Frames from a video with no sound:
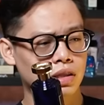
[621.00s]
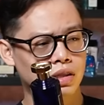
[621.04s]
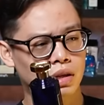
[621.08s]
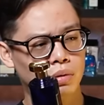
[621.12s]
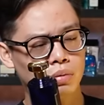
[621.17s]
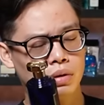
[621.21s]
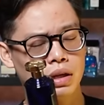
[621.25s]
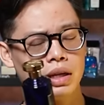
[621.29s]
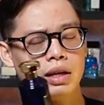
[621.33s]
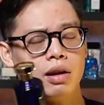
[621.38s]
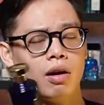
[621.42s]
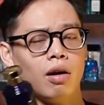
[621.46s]
trong
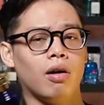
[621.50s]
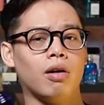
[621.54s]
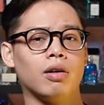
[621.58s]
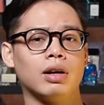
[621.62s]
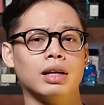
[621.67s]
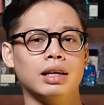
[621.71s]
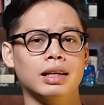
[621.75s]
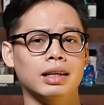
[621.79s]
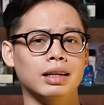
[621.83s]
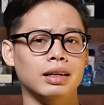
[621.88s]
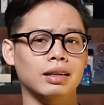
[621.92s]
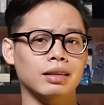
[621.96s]
khi đó
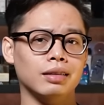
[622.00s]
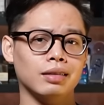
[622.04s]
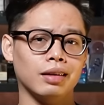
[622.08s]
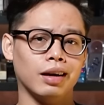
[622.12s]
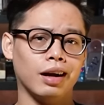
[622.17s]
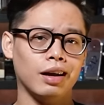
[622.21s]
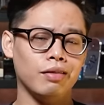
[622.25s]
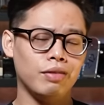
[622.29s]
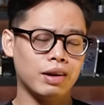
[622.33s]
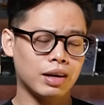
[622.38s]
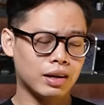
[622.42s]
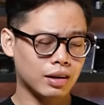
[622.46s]
thì
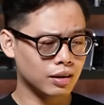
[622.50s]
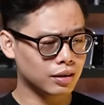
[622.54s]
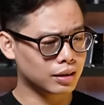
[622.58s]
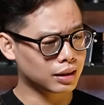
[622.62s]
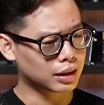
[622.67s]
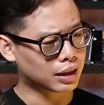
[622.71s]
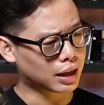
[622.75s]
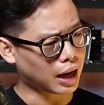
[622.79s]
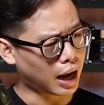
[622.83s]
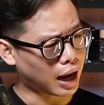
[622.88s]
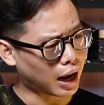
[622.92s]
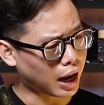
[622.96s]
Aventus
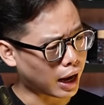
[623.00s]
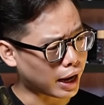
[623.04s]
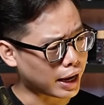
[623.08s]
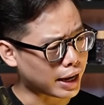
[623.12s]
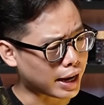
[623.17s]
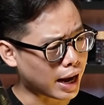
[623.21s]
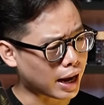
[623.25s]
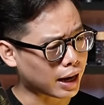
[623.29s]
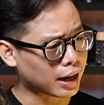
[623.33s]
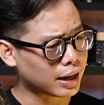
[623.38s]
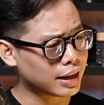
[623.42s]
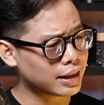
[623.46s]
thì càng ngày
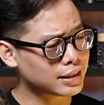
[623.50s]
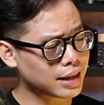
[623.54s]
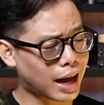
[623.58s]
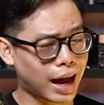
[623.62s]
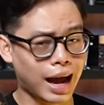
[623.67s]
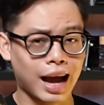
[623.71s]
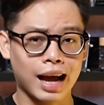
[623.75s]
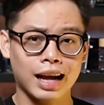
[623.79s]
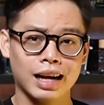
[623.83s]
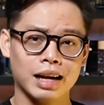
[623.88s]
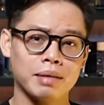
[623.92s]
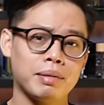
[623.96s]
càng lên
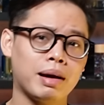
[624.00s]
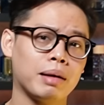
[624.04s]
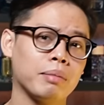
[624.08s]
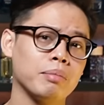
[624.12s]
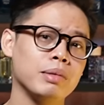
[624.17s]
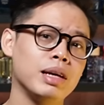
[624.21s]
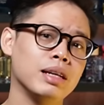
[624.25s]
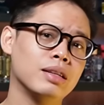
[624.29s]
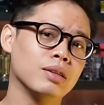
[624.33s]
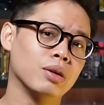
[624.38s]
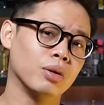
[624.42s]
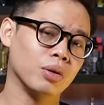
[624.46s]
giá các bạn
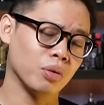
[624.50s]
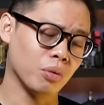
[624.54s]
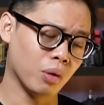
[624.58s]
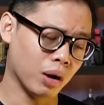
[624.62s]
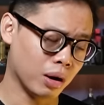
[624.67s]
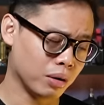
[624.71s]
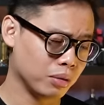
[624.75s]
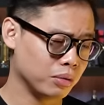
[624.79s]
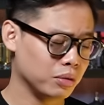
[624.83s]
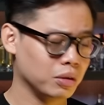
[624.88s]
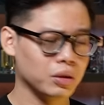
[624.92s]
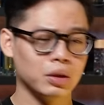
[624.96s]
biết rồi đúng
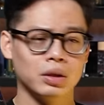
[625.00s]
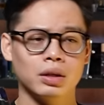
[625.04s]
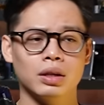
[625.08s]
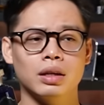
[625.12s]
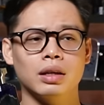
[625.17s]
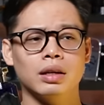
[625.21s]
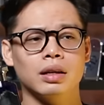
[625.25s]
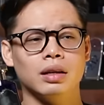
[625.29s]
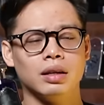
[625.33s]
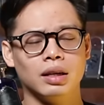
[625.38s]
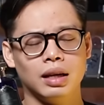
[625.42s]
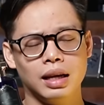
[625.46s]
không
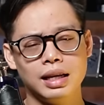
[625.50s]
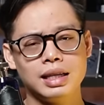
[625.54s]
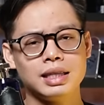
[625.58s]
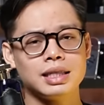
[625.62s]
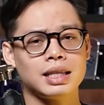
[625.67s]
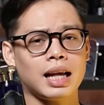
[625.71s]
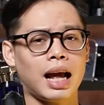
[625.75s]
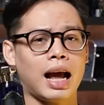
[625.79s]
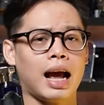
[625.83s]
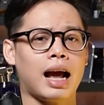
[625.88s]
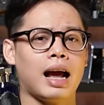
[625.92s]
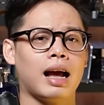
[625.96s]
lên
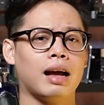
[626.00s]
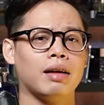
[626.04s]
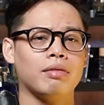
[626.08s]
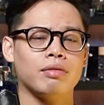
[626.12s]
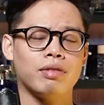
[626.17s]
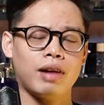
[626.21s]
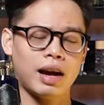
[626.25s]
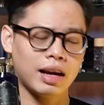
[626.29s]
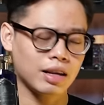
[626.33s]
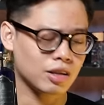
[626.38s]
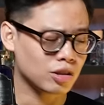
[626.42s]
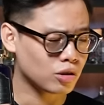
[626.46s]
giá
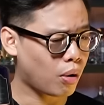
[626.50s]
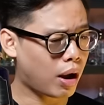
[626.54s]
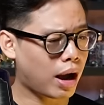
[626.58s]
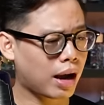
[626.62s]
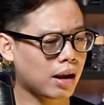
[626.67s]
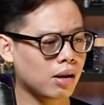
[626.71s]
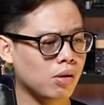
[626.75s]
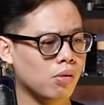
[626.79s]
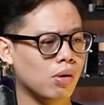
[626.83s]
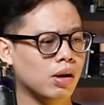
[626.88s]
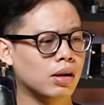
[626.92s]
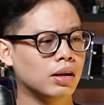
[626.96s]
vãi
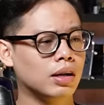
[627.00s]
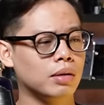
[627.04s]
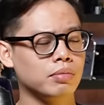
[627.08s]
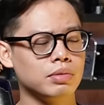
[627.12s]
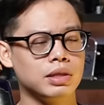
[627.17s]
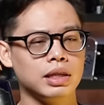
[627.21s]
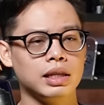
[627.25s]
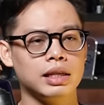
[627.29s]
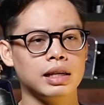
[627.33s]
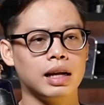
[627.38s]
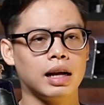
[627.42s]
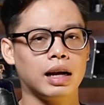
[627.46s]
xoài luôn thậm
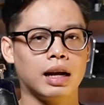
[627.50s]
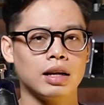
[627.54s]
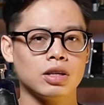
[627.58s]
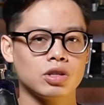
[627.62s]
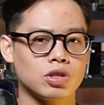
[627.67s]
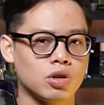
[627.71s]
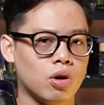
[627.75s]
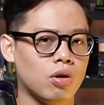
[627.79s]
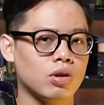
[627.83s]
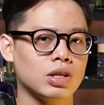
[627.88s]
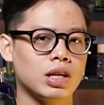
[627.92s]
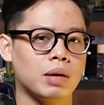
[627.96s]
chí rằng là
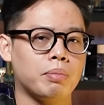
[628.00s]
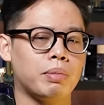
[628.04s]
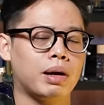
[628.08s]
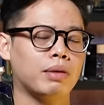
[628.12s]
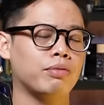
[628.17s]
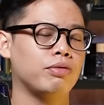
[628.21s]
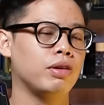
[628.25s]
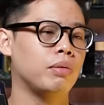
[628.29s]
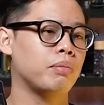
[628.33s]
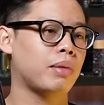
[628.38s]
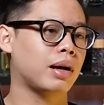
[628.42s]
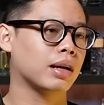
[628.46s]
cho ra mắt
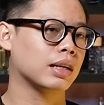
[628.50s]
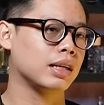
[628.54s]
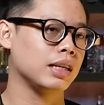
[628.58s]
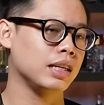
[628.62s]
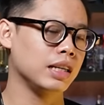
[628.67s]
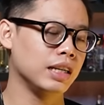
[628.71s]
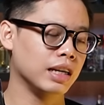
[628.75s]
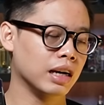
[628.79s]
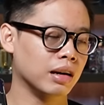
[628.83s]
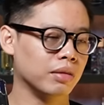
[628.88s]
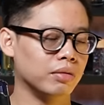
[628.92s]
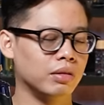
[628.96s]
phiên bản kỷ
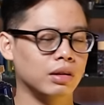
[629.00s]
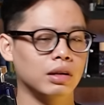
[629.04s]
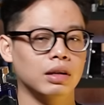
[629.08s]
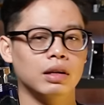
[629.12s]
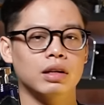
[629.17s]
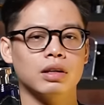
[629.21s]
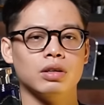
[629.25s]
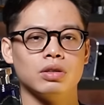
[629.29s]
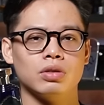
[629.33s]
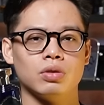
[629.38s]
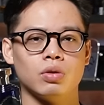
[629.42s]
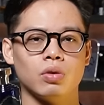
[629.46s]
niệm
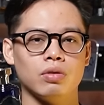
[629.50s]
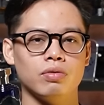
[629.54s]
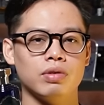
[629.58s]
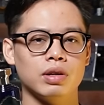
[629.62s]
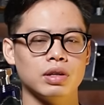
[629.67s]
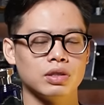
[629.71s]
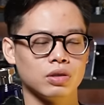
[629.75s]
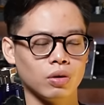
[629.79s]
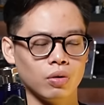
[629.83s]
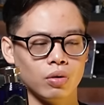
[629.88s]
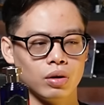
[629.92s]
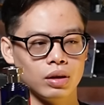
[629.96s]
rồi
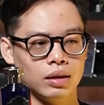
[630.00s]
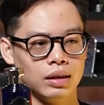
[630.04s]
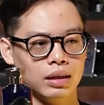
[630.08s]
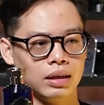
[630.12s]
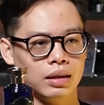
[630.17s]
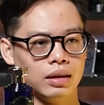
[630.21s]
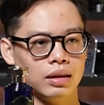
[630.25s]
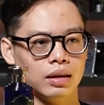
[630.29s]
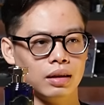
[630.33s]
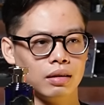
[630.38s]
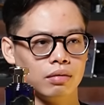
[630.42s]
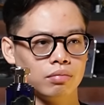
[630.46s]
vừa rồi
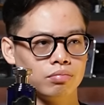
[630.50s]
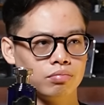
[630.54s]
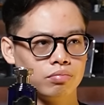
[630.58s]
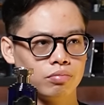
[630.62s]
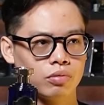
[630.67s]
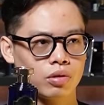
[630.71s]
thì uh,